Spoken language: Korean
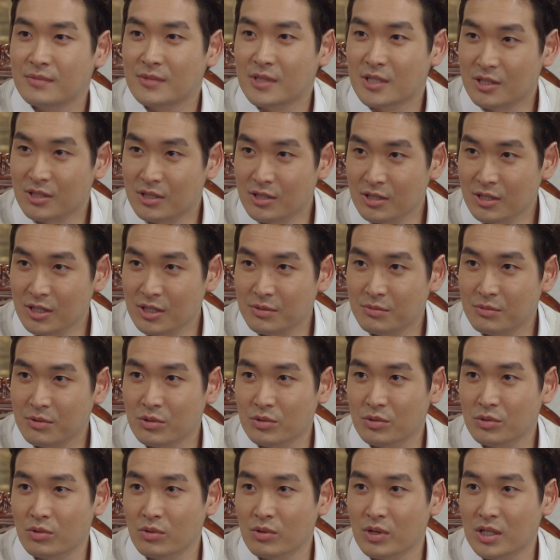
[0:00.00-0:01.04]
그
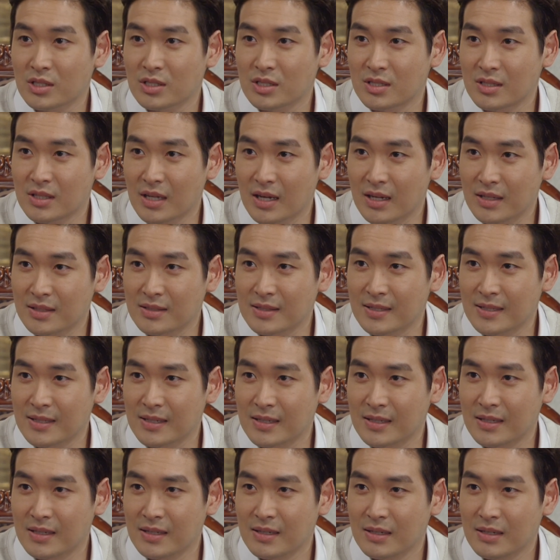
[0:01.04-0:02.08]
입으로 똑같이
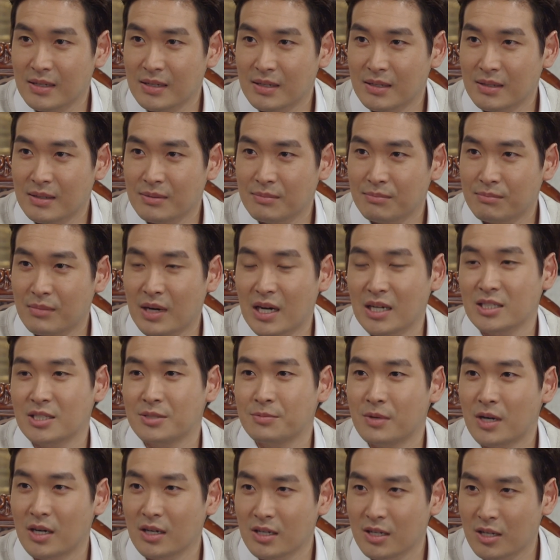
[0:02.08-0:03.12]
나한테
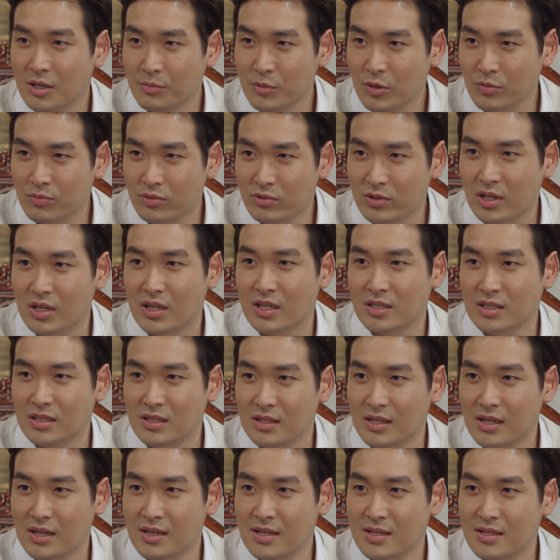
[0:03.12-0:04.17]
마지막이라며
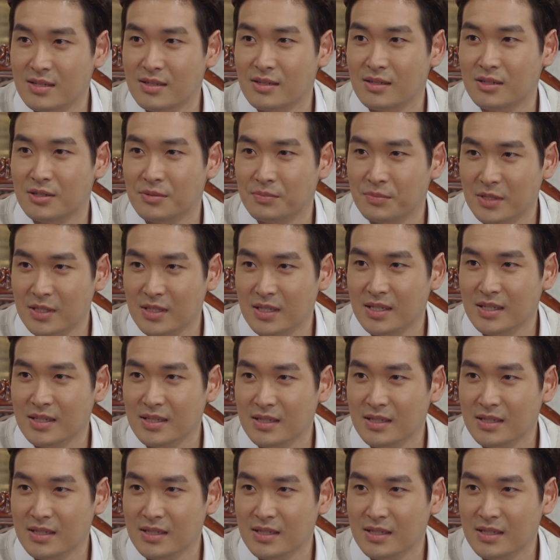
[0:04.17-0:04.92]
부탁하실 날이 있을 겁니다.